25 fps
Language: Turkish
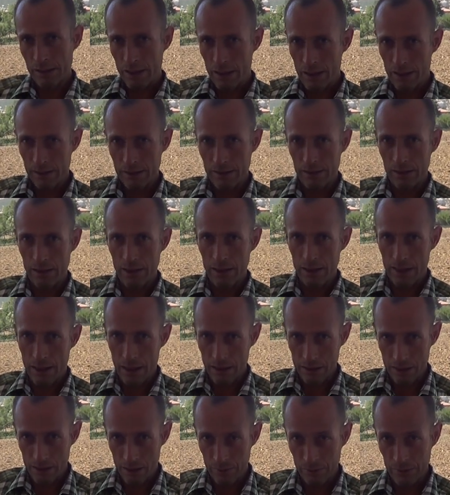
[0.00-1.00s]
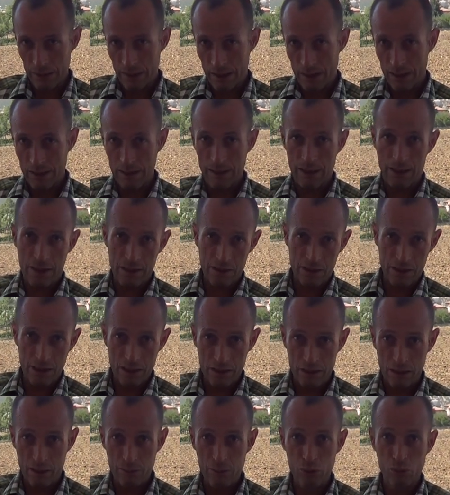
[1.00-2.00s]
Aksine yaşamı kendi
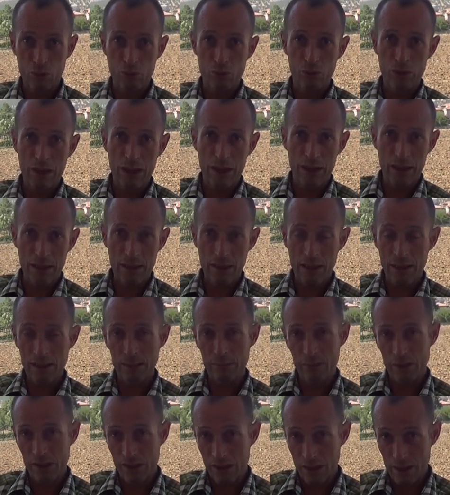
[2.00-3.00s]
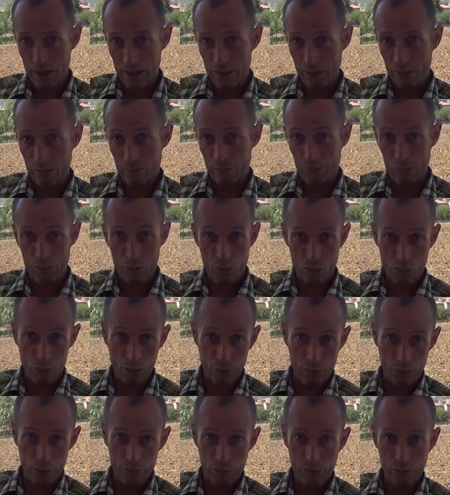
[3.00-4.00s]
yaşayacağımız dünyayı kendimiz kirletmiş
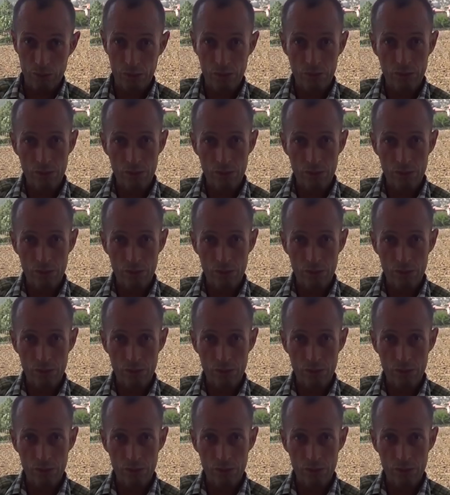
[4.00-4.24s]
oluyoruz.